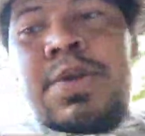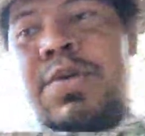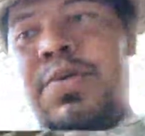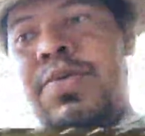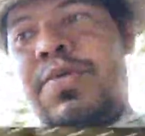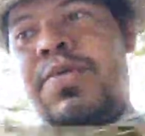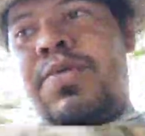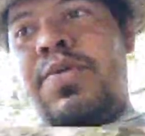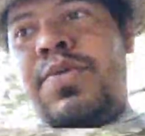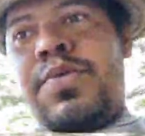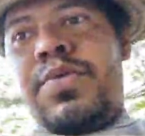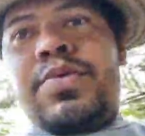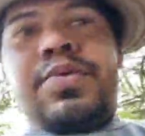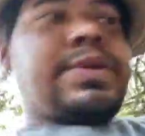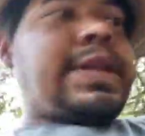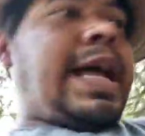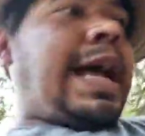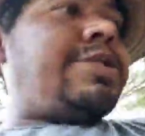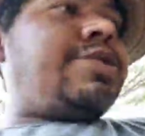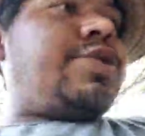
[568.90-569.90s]
um, um,
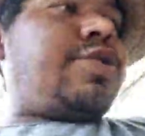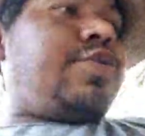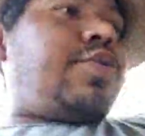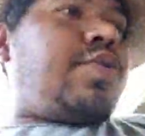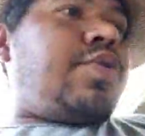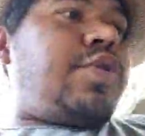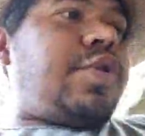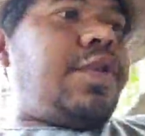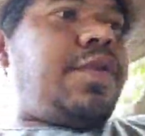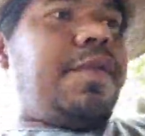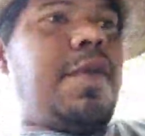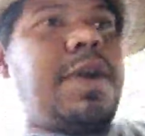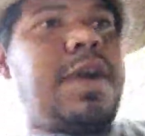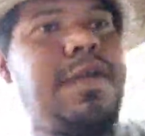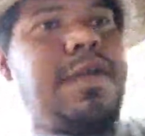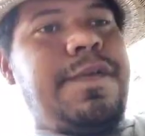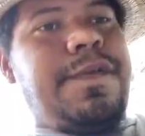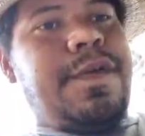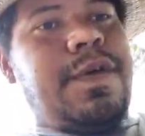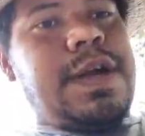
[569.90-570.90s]
talo de coco de fora a
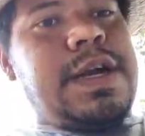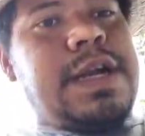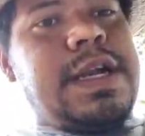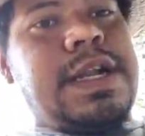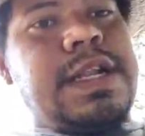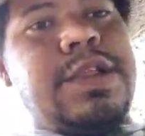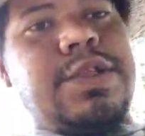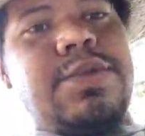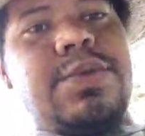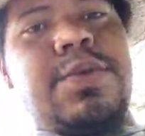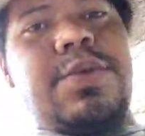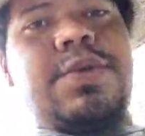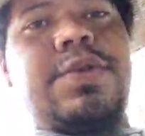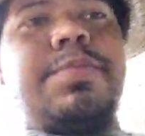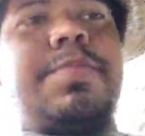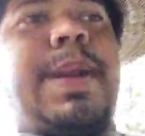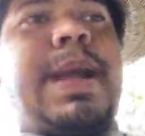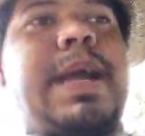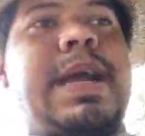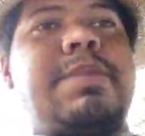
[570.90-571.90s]
fora nele todo,
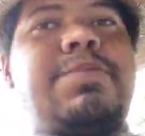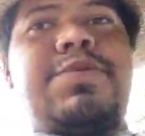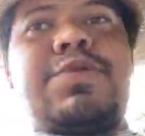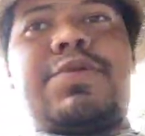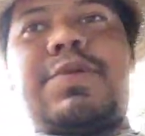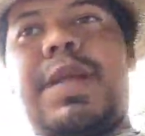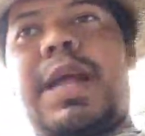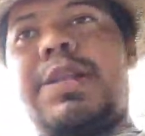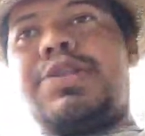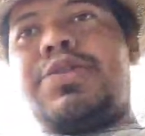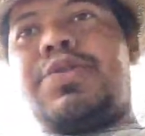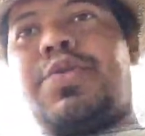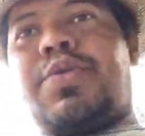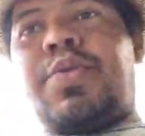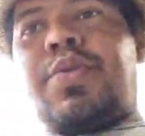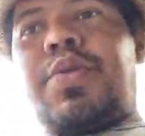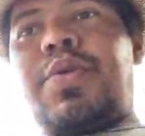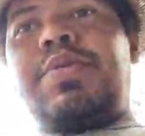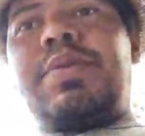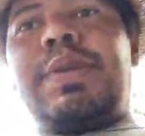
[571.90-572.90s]
pregamos o talo de
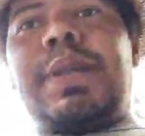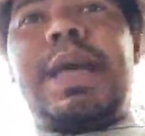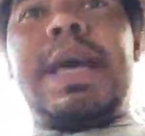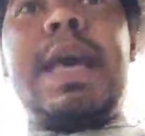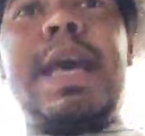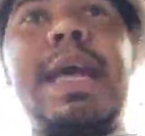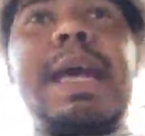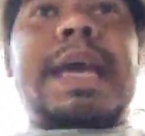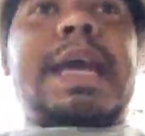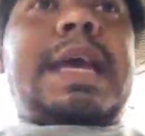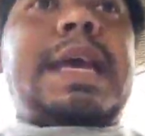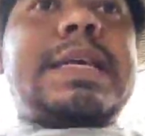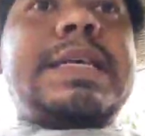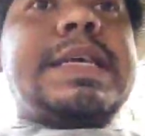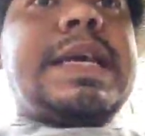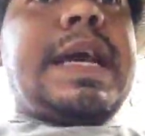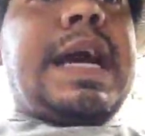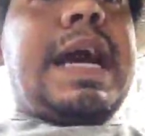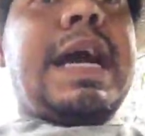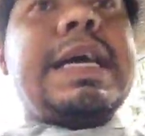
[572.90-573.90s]
coco, né?
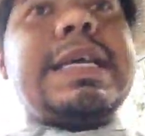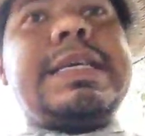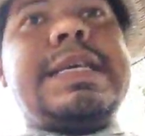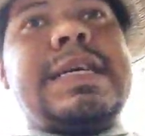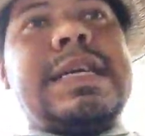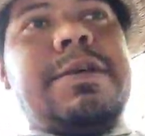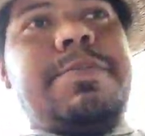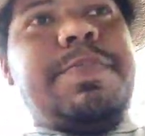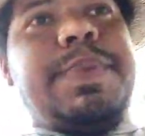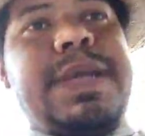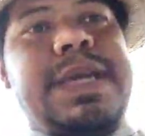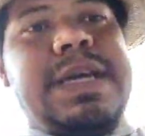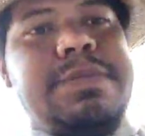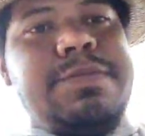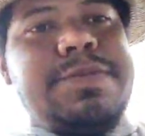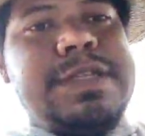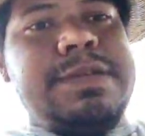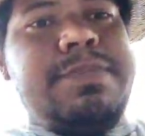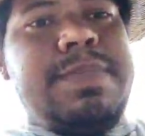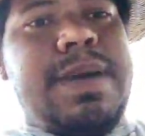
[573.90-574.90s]
E aí
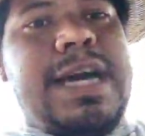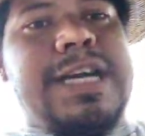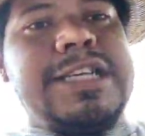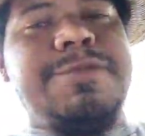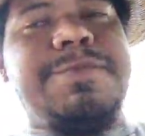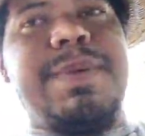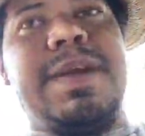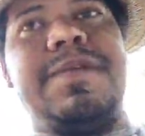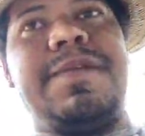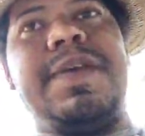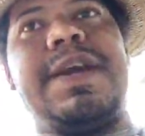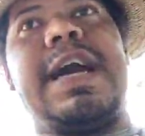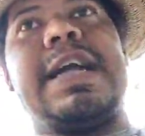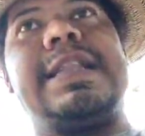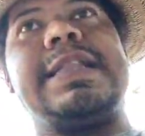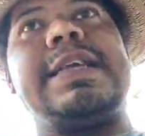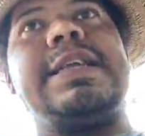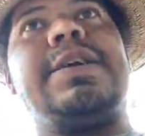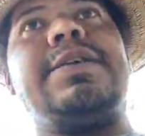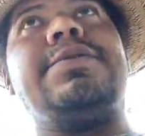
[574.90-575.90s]
grampeamos embaixo para ficar a
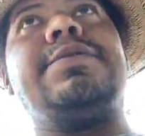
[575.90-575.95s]
tela